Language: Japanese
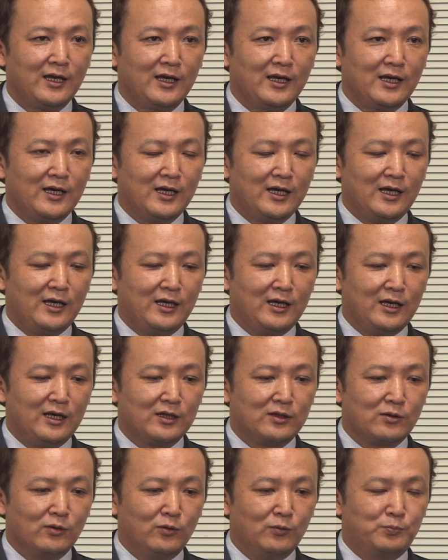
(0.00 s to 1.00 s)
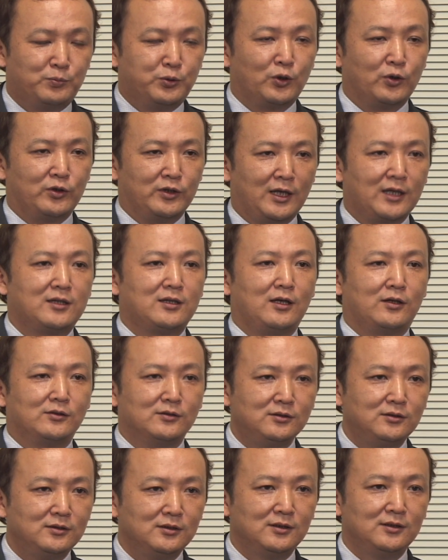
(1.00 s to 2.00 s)
うん、えーと、プロになってい
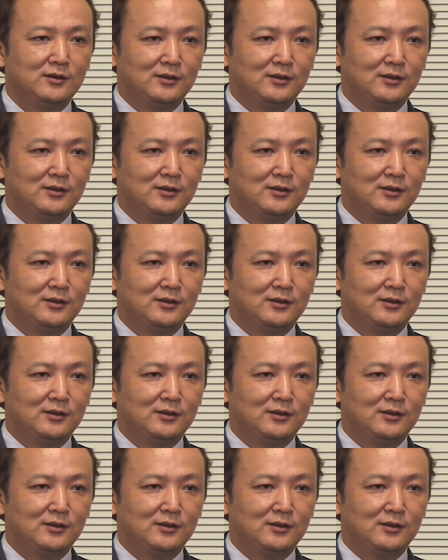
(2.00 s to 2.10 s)
く